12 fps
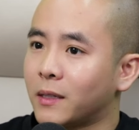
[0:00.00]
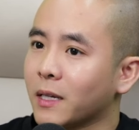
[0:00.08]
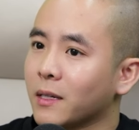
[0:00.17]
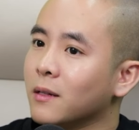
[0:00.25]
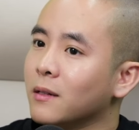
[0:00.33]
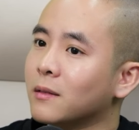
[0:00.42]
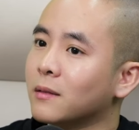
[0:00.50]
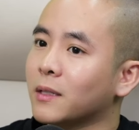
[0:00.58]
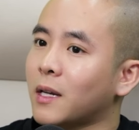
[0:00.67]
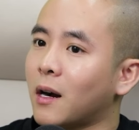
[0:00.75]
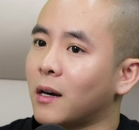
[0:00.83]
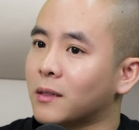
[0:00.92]
thì chính
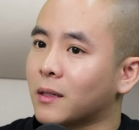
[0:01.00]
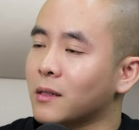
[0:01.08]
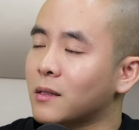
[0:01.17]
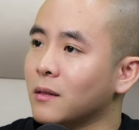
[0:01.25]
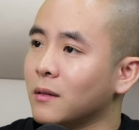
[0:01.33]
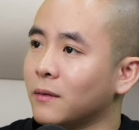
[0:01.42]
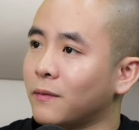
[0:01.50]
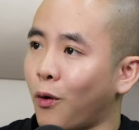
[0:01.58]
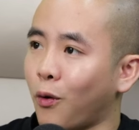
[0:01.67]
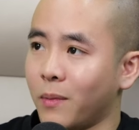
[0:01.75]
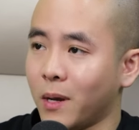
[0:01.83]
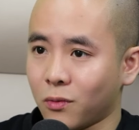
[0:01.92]
như nhờ cái sự
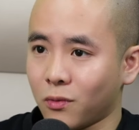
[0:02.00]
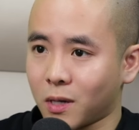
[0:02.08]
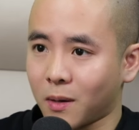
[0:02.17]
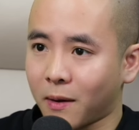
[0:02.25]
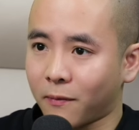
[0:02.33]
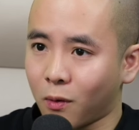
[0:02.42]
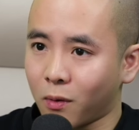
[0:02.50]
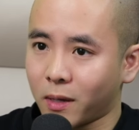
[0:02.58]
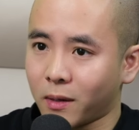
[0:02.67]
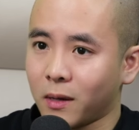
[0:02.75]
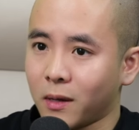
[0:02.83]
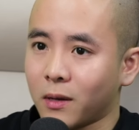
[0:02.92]
phổ biến của
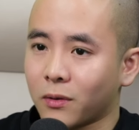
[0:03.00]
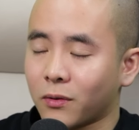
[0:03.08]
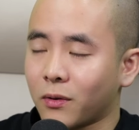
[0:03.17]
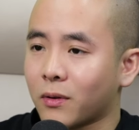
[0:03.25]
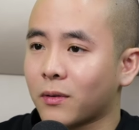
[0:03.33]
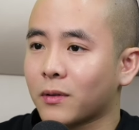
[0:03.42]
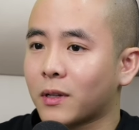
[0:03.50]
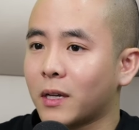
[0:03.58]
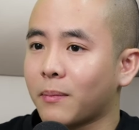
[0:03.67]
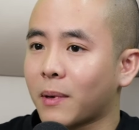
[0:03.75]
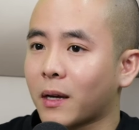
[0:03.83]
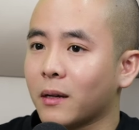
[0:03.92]
smartphone ấy cho nó
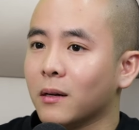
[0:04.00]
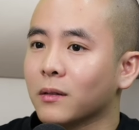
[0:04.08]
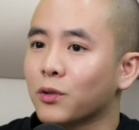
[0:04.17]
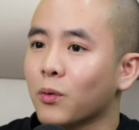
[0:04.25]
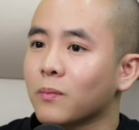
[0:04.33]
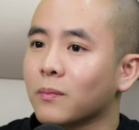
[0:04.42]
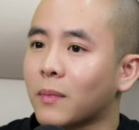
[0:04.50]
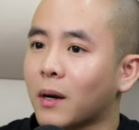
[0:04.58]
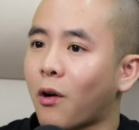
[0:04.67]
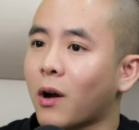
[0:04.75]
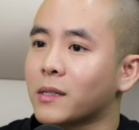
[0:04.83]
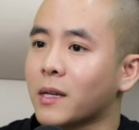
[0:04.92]
khi mà cái ứng dụng
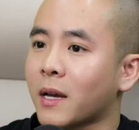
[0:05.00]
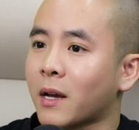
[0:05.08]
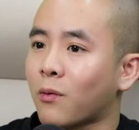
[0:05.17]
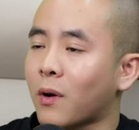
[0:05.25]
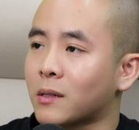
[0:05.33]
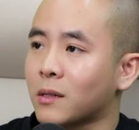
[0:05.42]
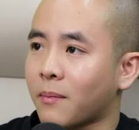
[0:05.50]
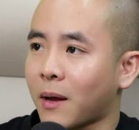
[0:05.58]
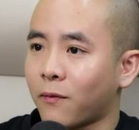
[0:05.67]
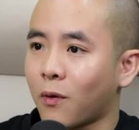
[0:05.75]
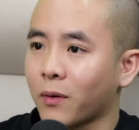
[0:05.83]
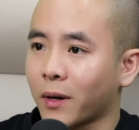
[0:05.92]
mà gọi xe qua
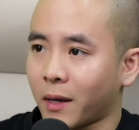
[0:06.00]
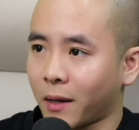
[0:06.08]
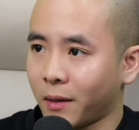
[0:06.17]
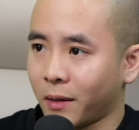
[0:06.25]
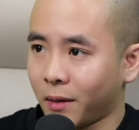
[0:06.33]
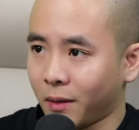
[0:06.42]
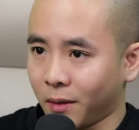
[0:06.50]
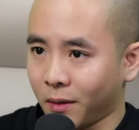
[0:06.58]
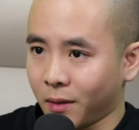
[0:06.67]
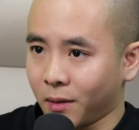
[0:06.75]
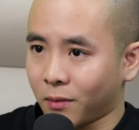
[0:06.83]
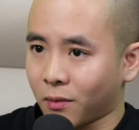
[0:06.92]
smartphone này này
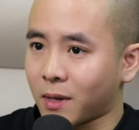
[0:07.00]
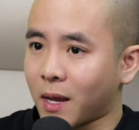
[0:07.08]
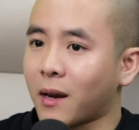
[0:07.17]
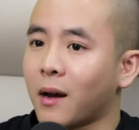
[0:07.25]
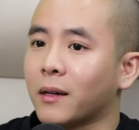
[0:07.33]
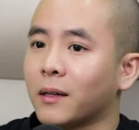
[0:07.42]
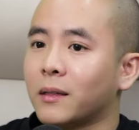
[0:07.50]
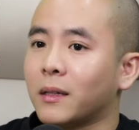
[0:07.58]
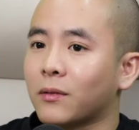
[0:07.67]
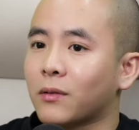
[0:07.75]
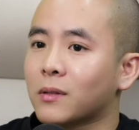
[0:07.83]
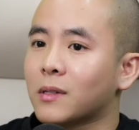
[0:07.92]
nó ra đời
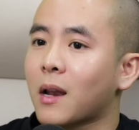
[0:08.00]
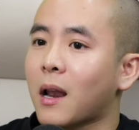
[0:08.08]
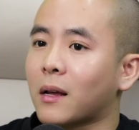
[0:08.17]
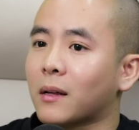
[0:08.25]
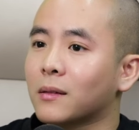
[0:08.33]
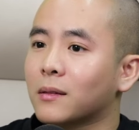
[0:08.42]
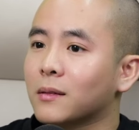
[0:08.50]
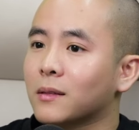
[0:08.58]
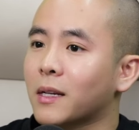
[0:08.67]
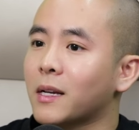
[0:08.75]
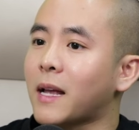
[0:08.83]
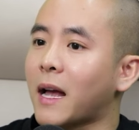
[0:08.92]
thì nó rất là
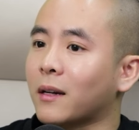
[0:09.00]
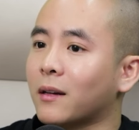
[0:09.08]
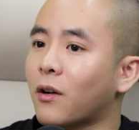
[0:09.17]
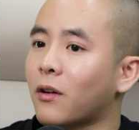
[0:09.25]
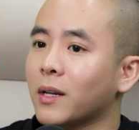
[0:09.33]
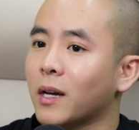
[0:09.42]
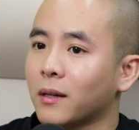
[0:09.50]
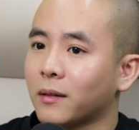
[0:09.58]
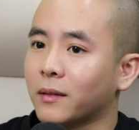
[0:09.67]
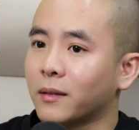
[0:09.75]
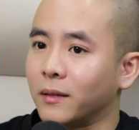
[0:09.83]
dễ dàng được đón nhận